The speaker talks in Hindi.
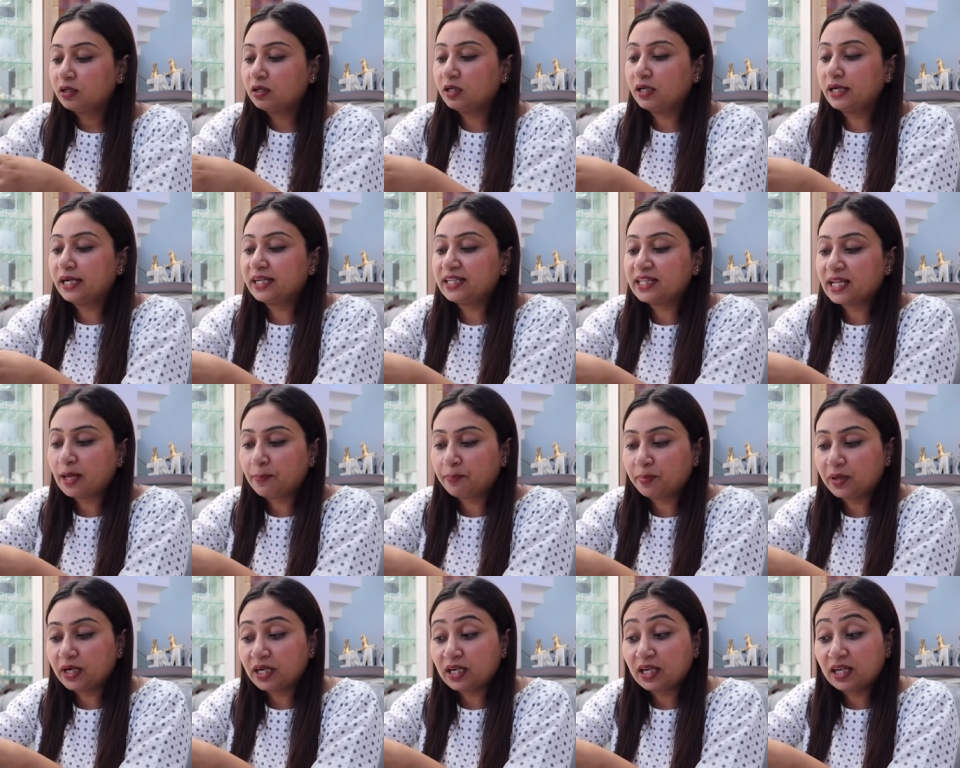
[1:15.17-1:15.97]

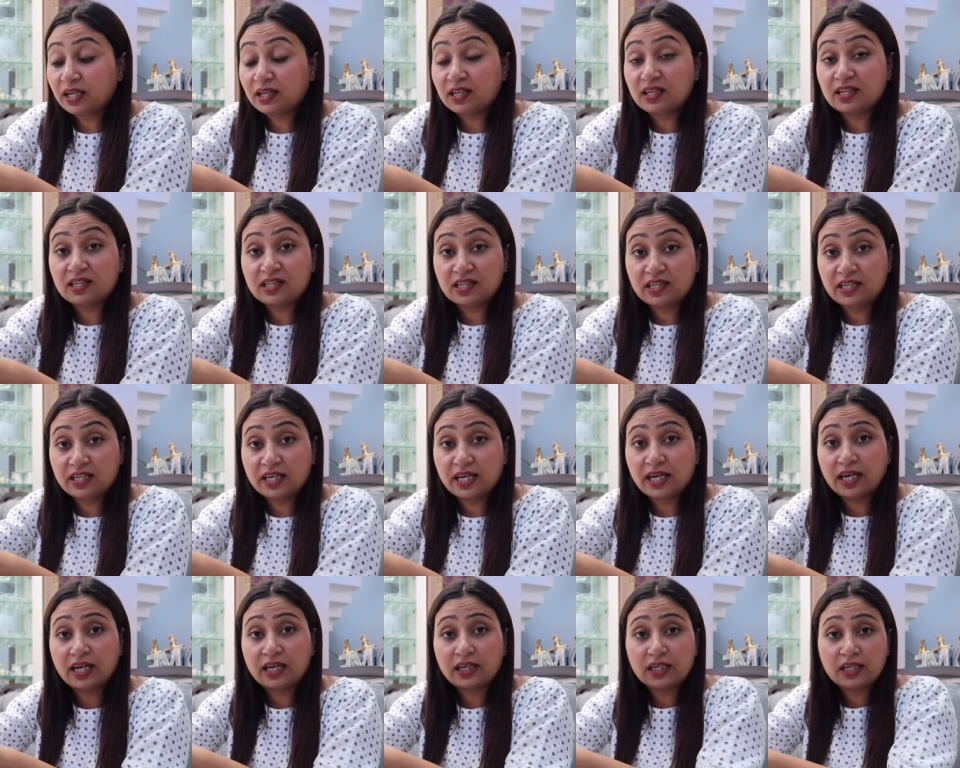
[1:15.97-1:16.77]
सेपरेट
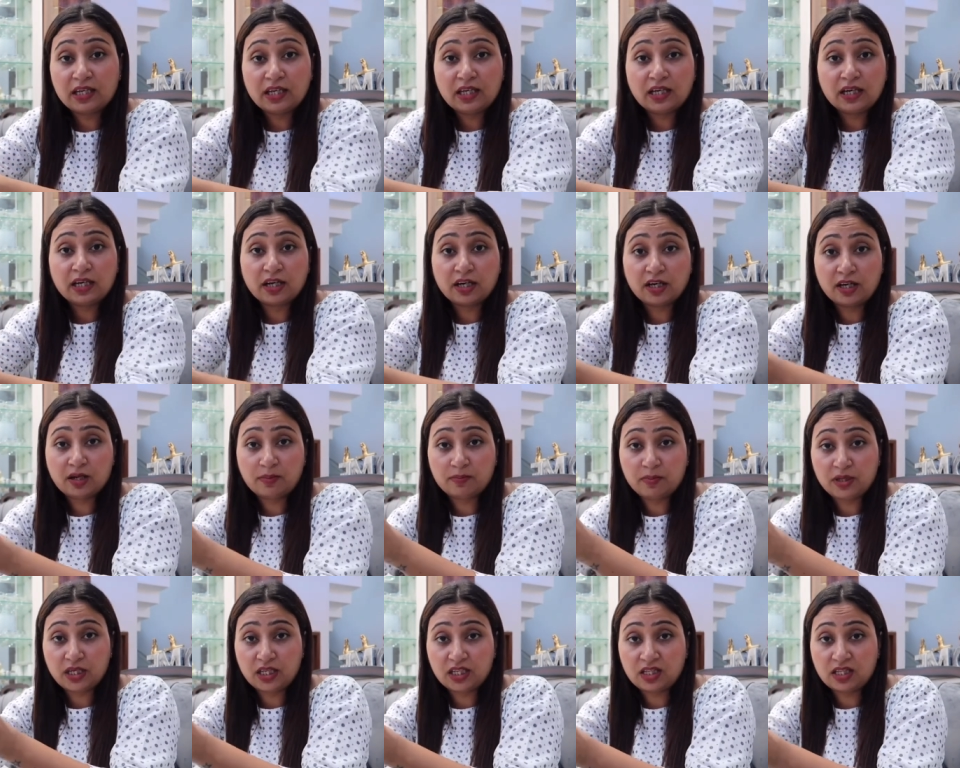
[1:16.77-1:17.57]
इसलिए है कि अगर
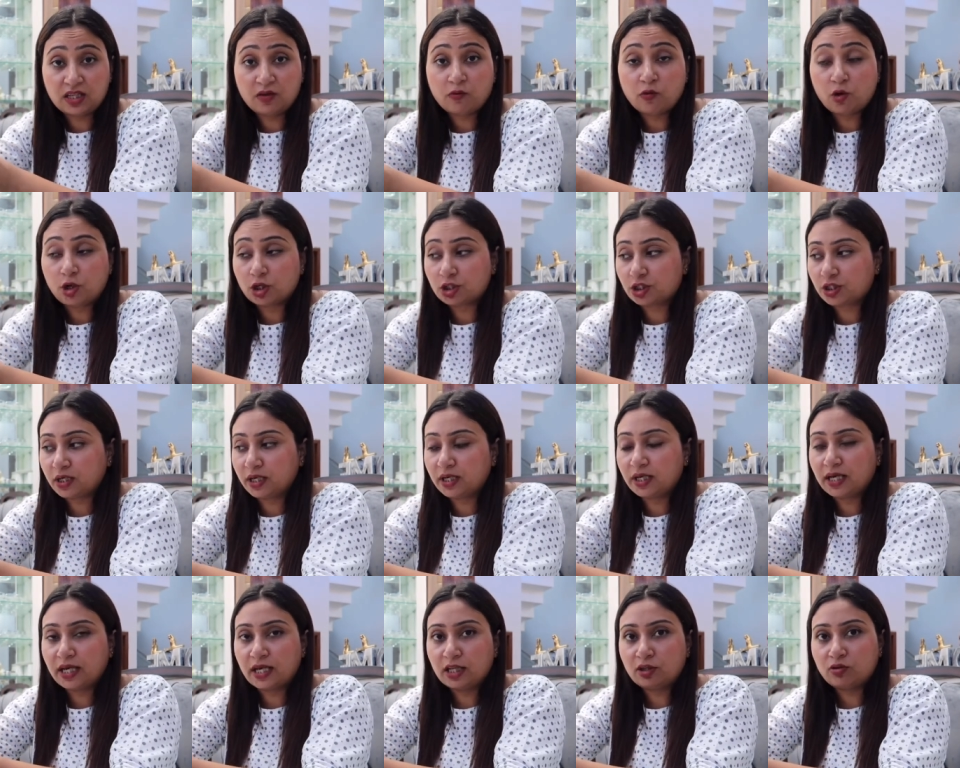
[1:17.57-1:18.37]
हमने इसे वॉश
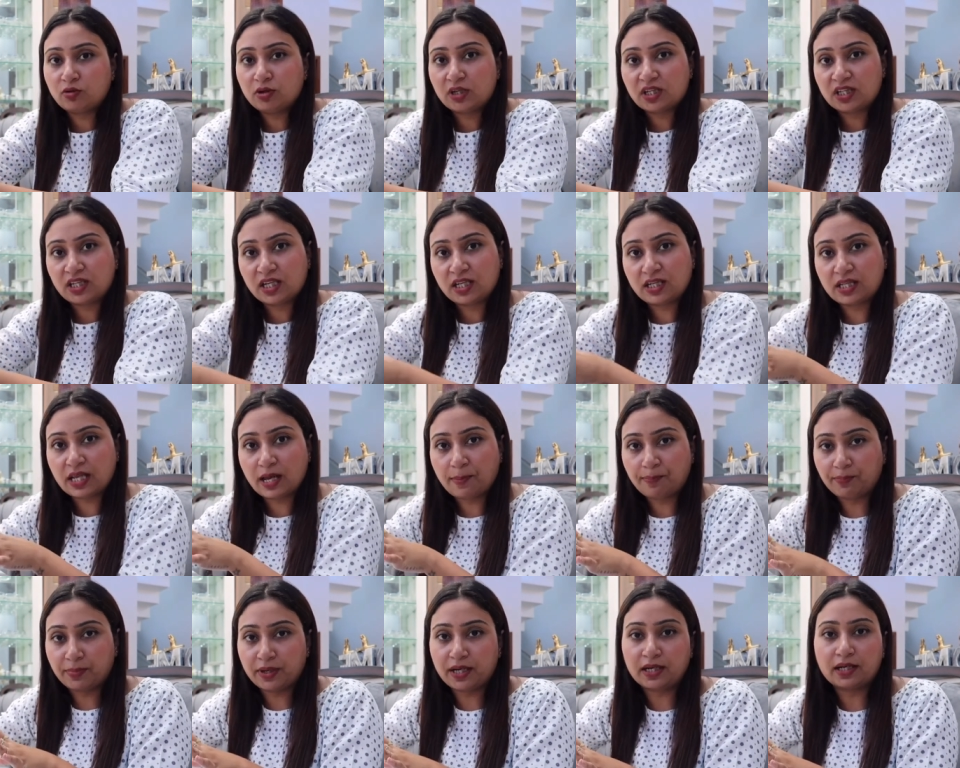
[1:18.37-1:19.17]
करना है तो इसे
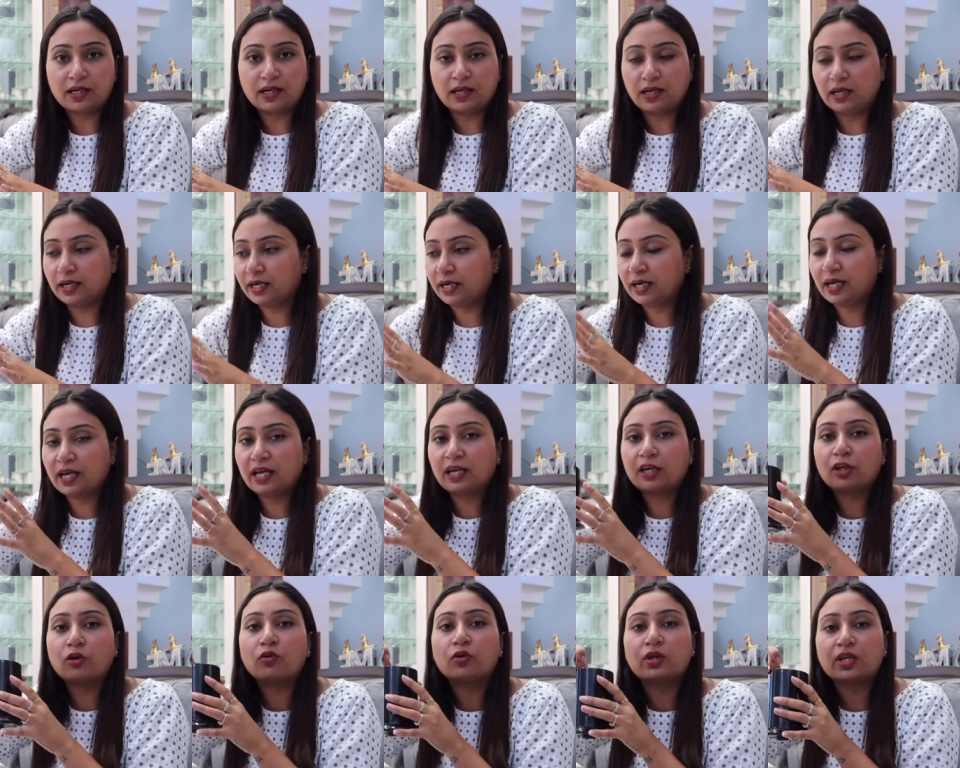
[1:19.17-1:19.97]
सेपरेट कर लेना
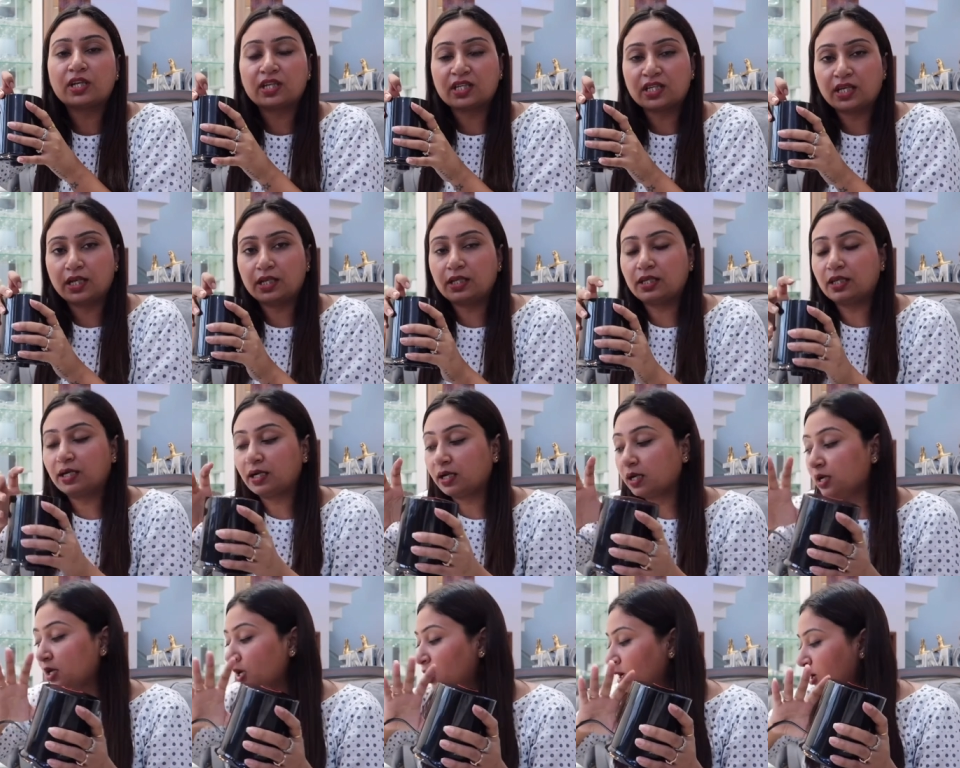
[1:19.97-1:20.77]
है क्योंकि इसके
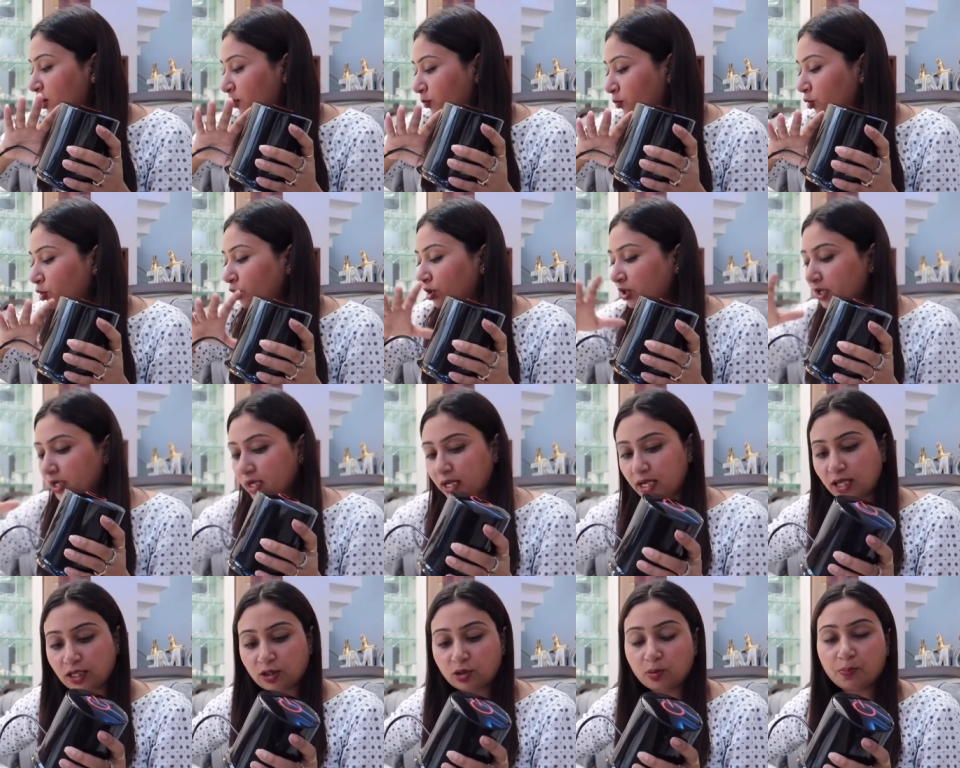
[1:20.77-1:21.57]
अंदर मोटर
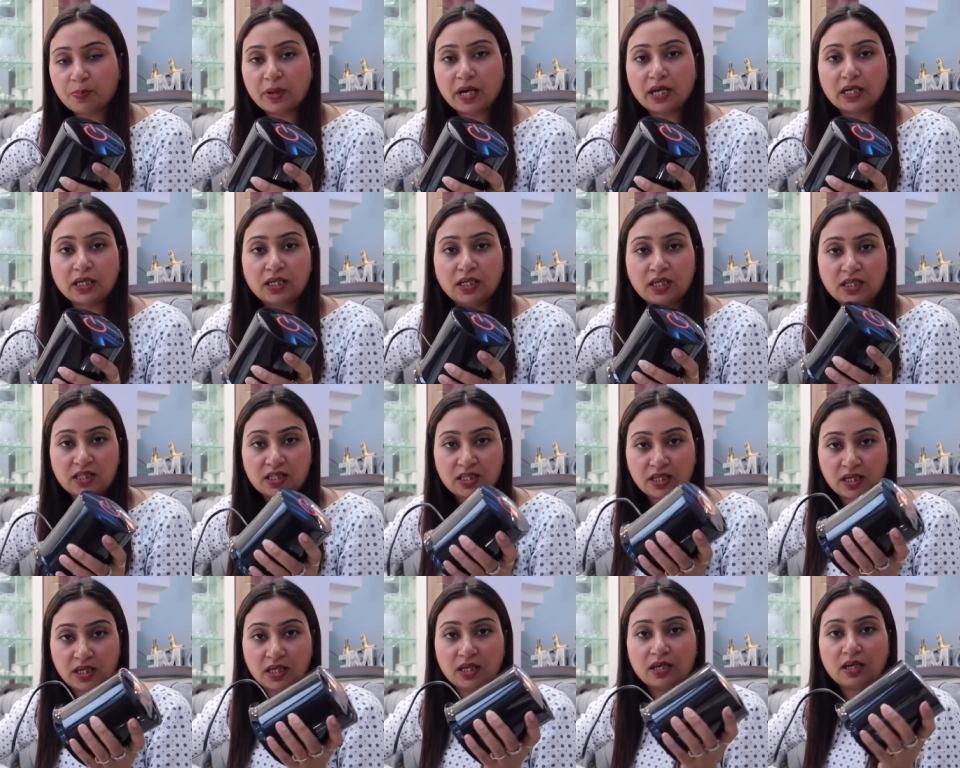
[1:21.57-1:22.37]
है तो पानी
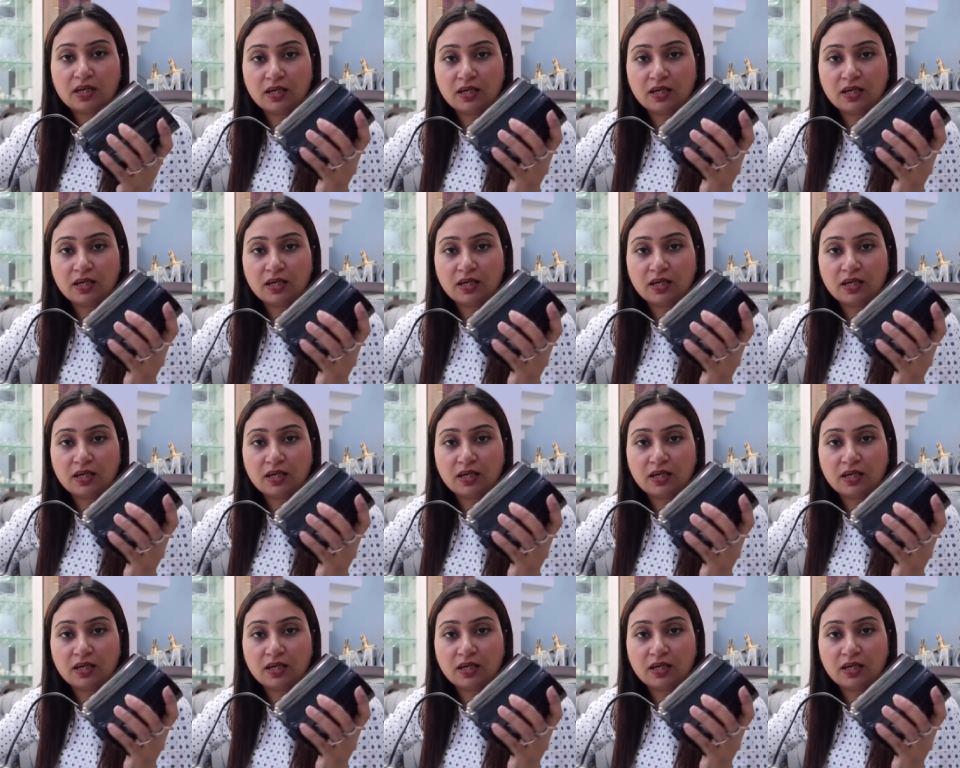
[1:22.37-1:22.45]
इससे